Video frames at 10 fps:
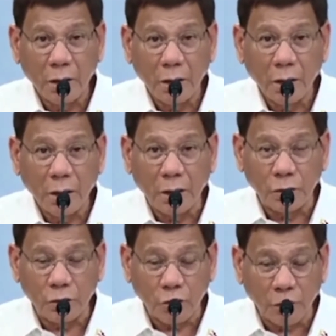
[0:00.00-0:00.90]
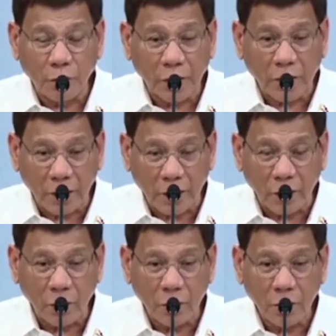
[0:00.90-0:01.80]
And join
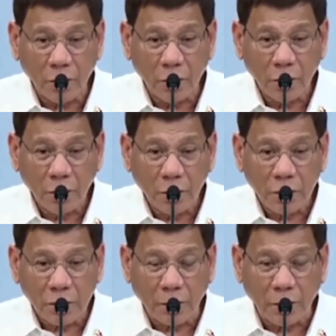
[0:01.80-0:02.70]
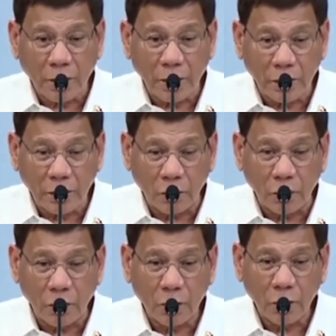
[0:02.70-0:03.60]
Pacquiao, sabayan ninyo,
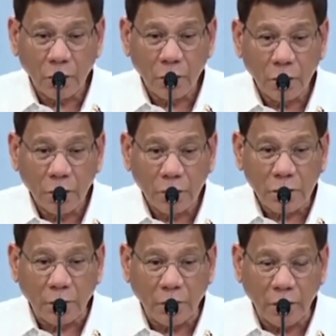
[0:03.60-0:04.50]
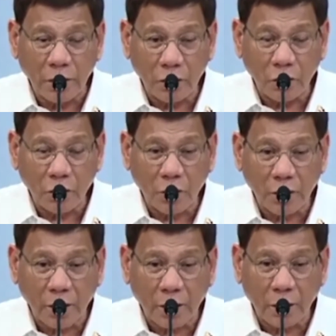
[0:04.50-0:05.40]
sabihin ninyo yung
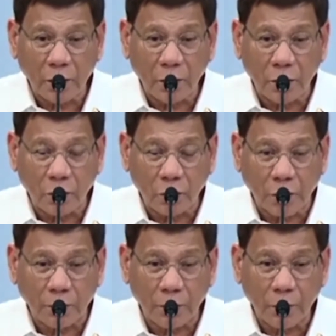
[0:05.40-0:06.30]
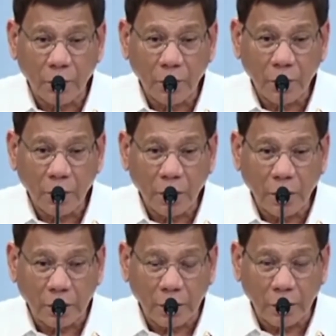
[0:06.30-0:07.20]
mga tao na corrupt at
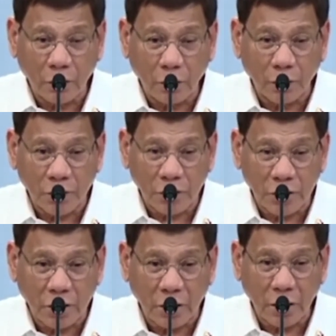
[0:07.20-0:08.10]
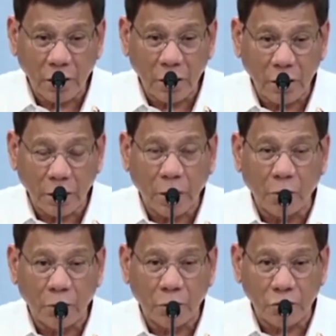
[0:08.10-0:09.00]
anong opisina and I will
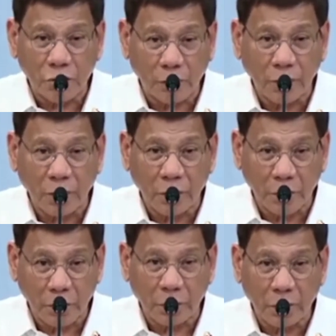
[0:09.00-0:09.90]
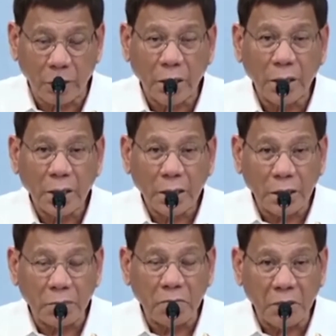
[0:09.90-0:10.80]
do something about it.
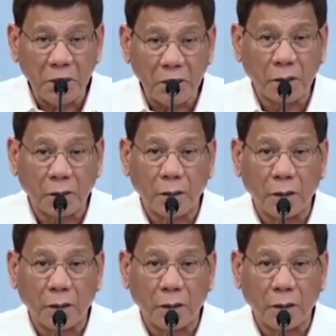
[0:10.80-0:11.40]
Immediately.